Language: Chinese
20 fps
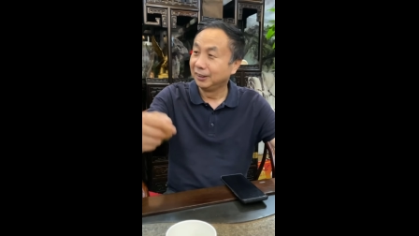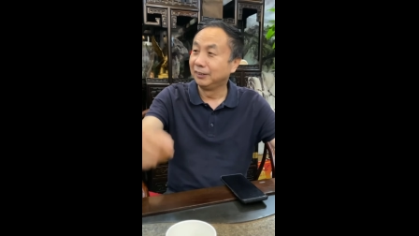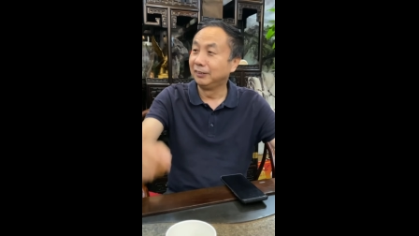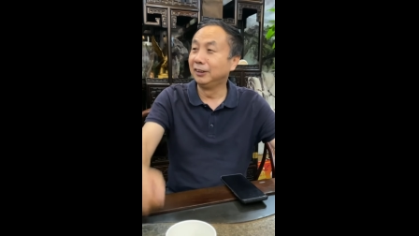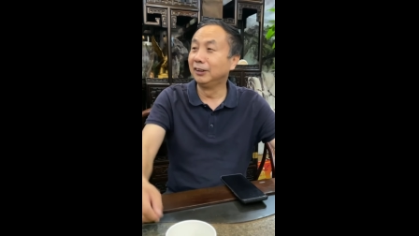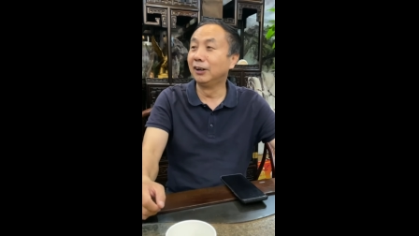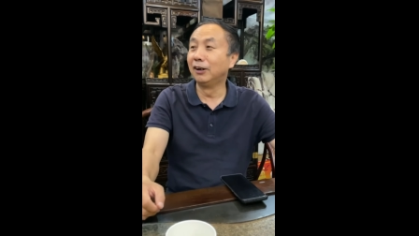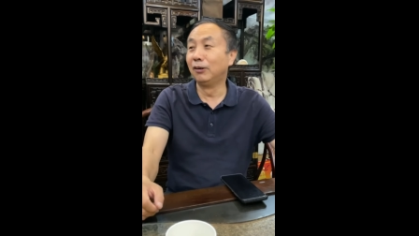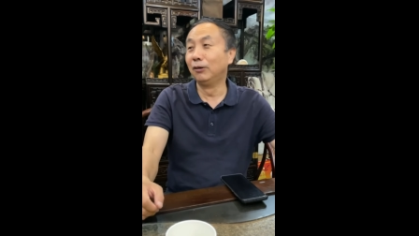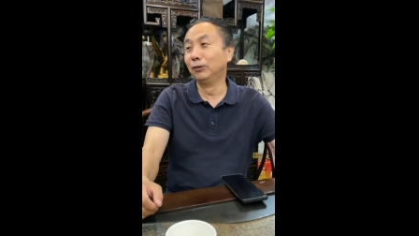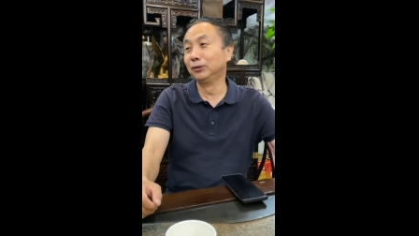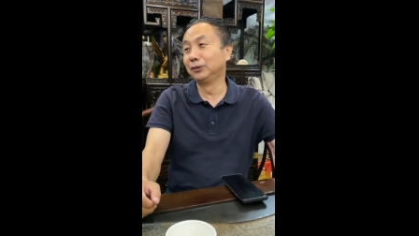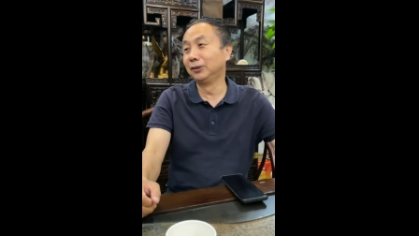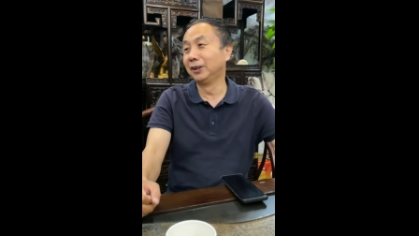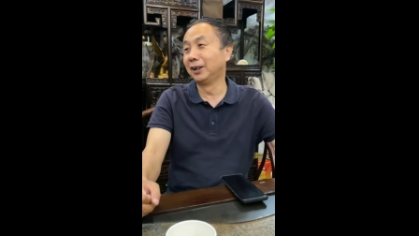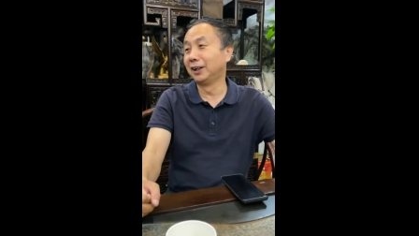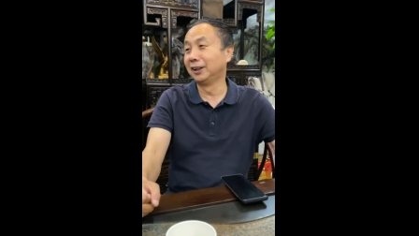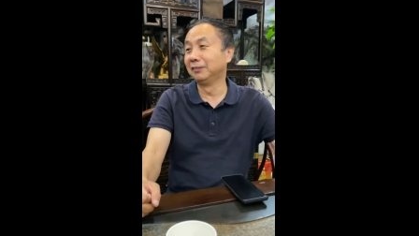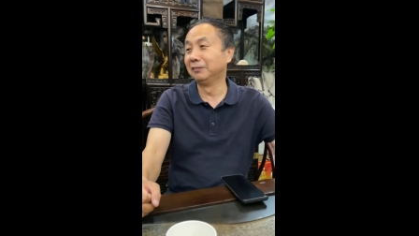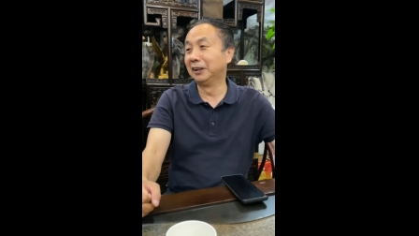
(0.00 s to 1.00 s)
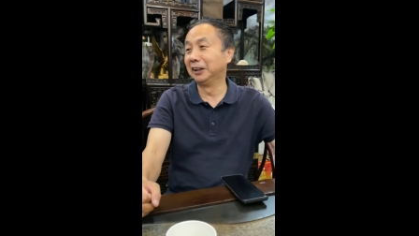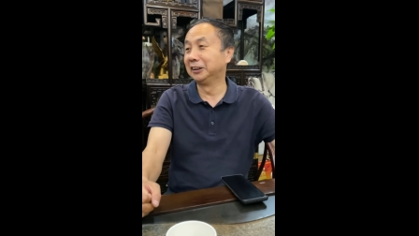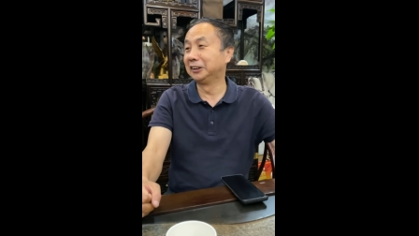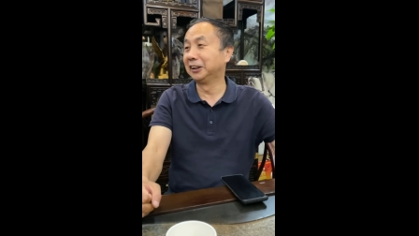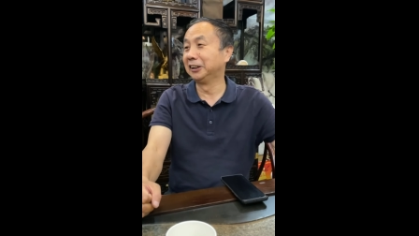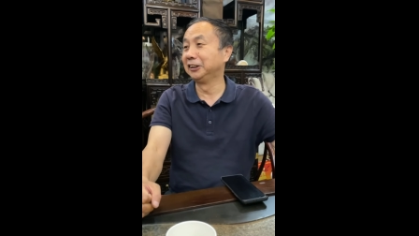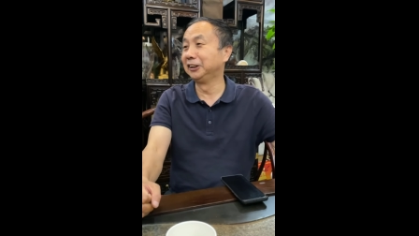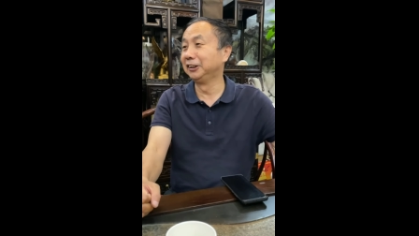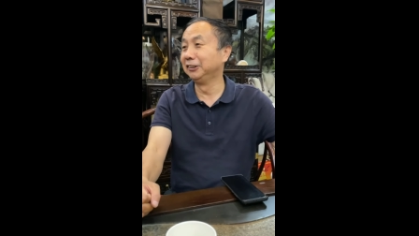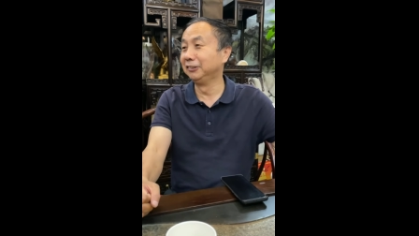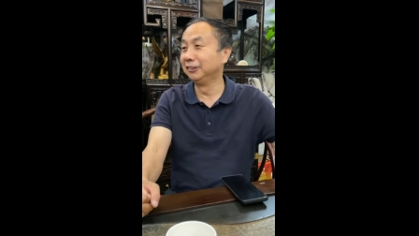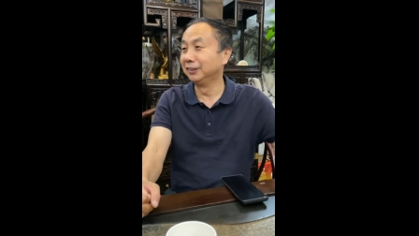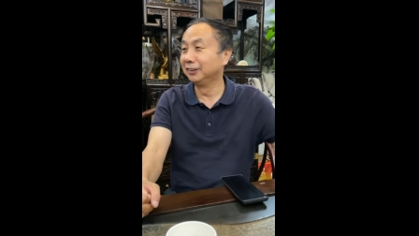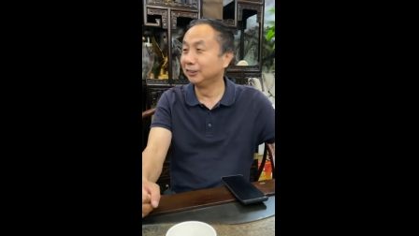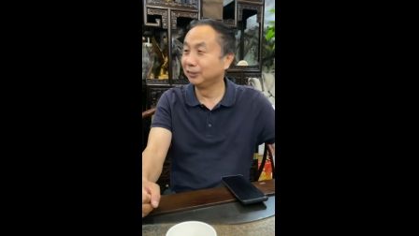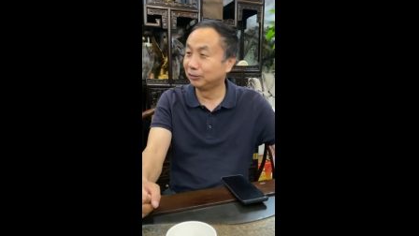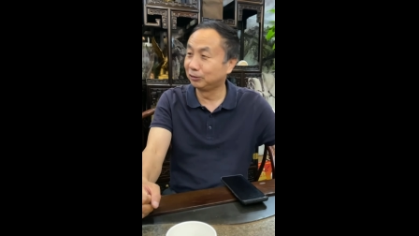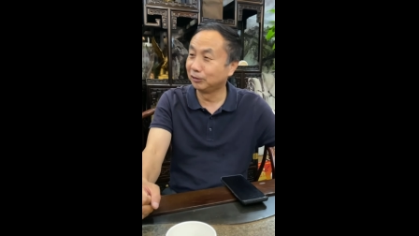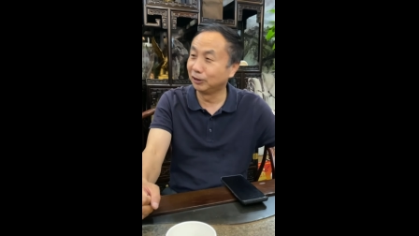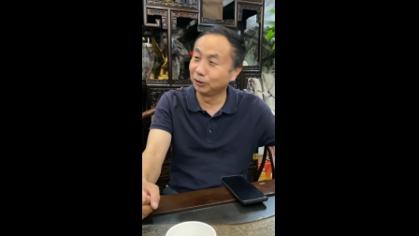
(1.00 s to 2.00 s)
人欧洲人还是蛮小心，
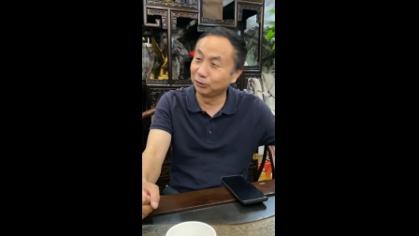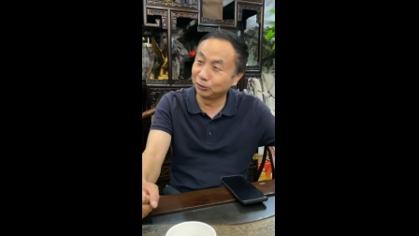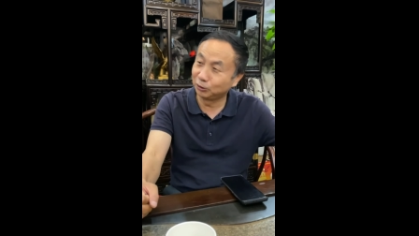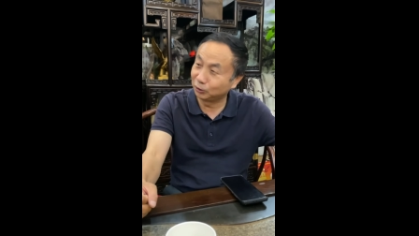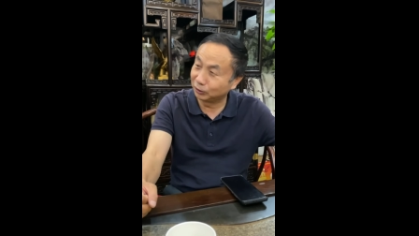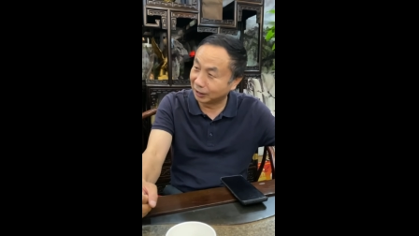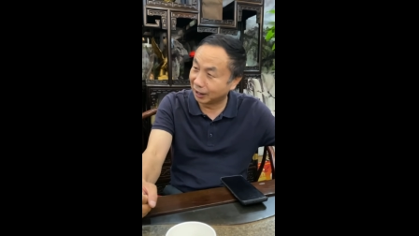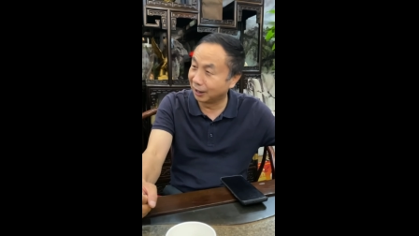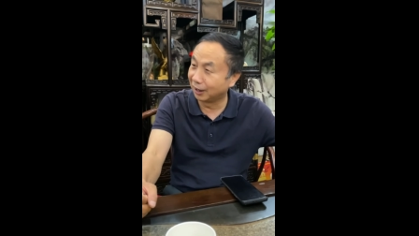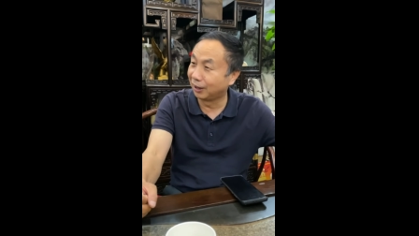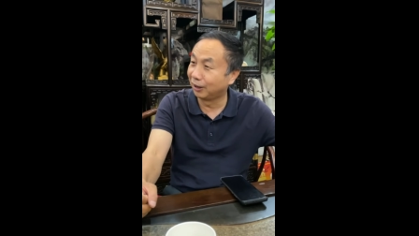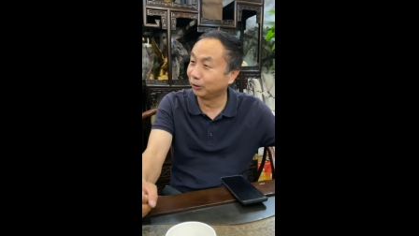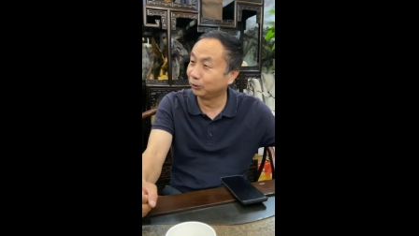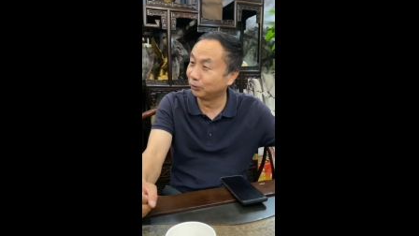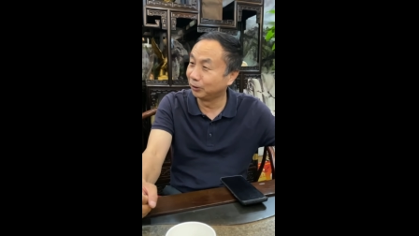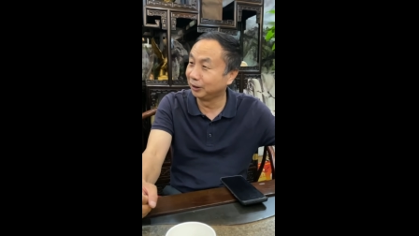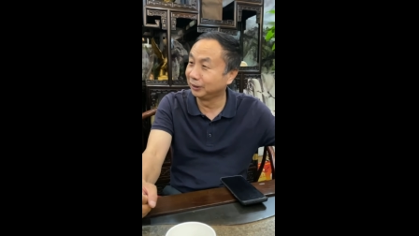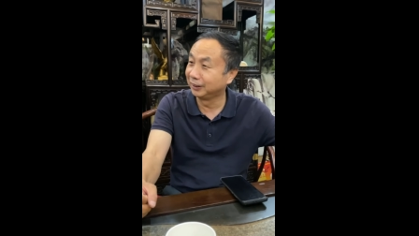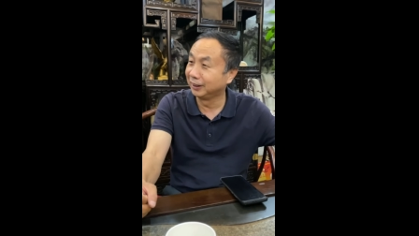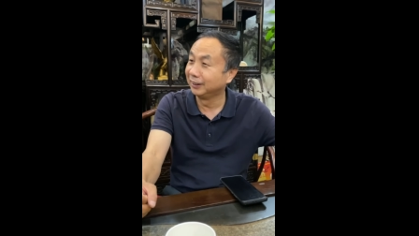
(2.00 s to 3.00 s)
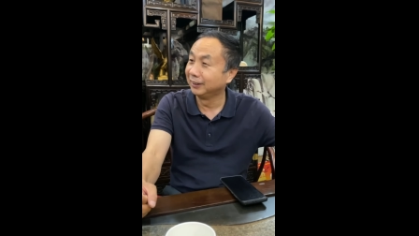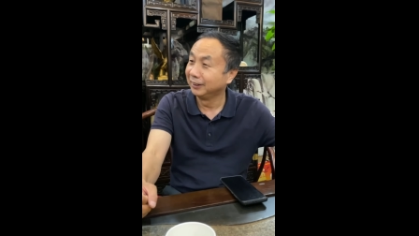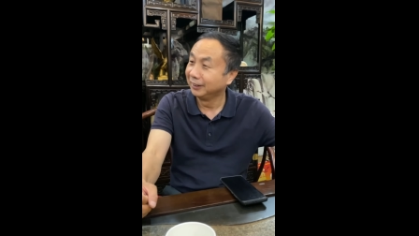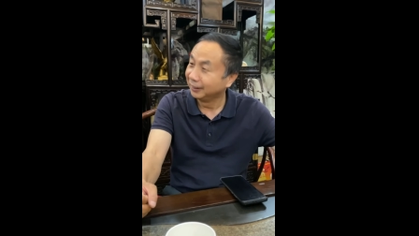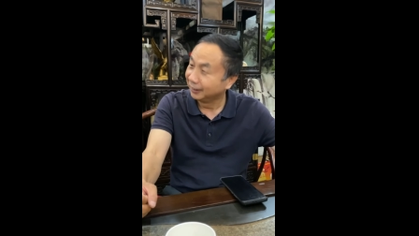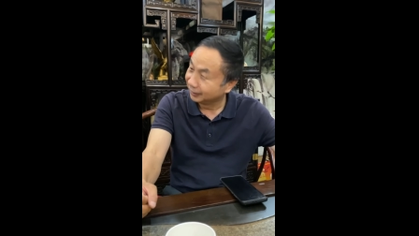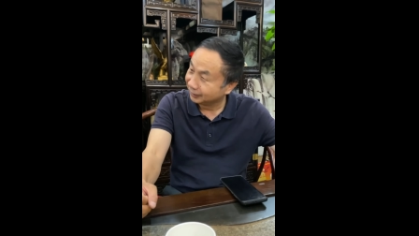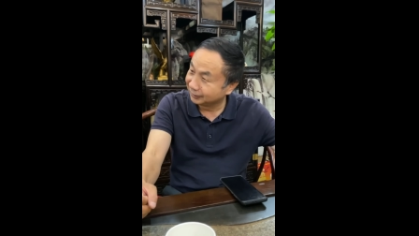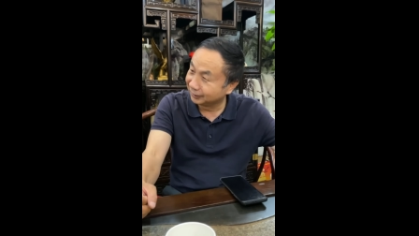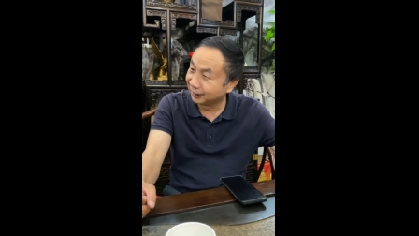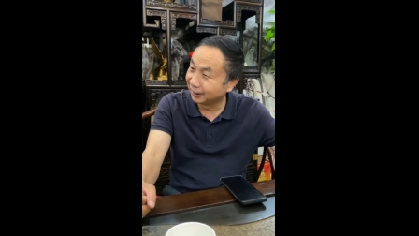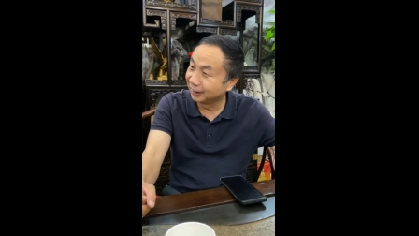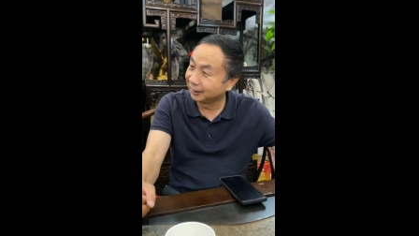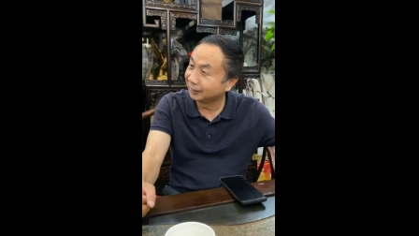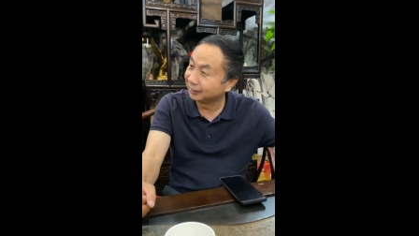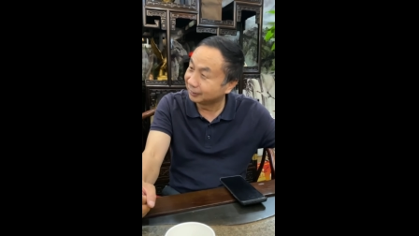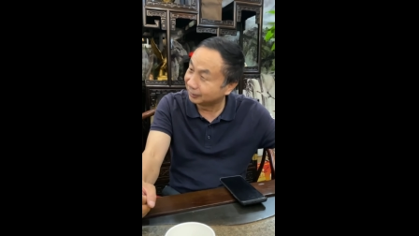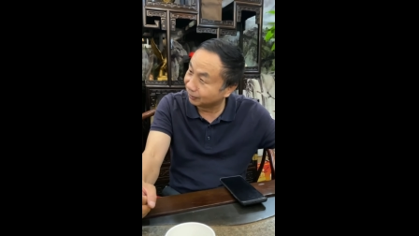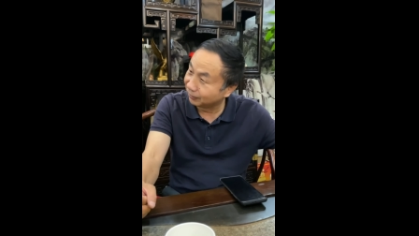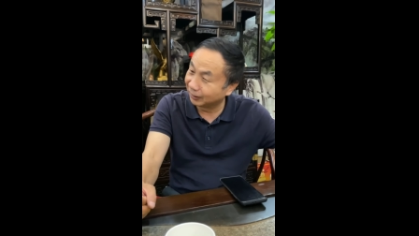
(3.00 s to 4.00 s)
出了谈了好多少钱，这
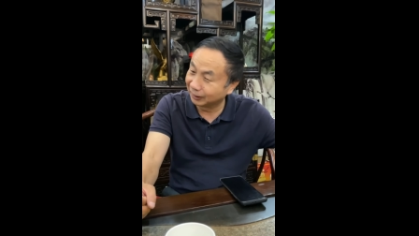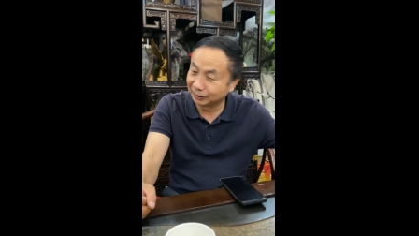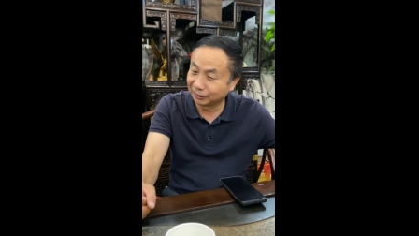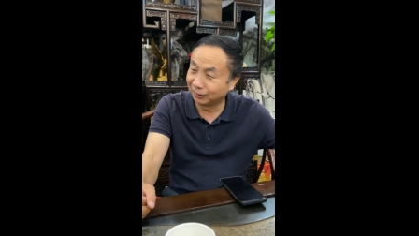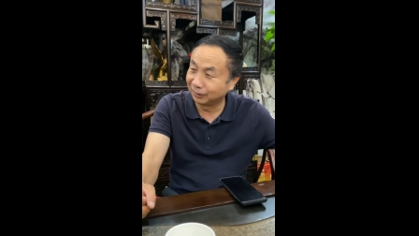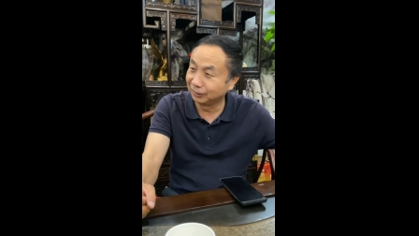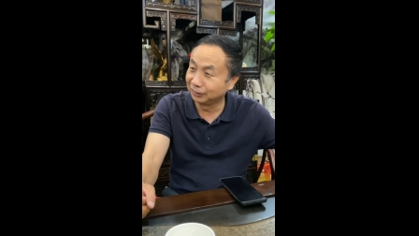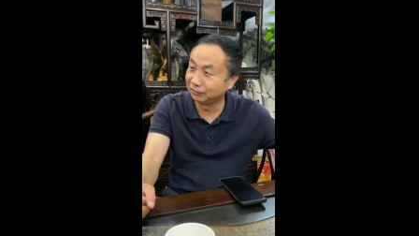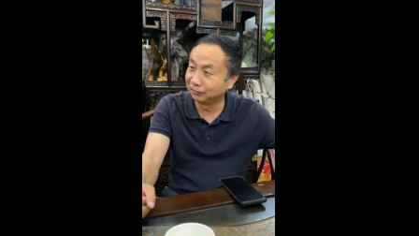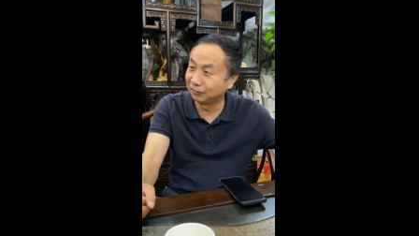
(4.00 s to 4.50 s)
这把小个子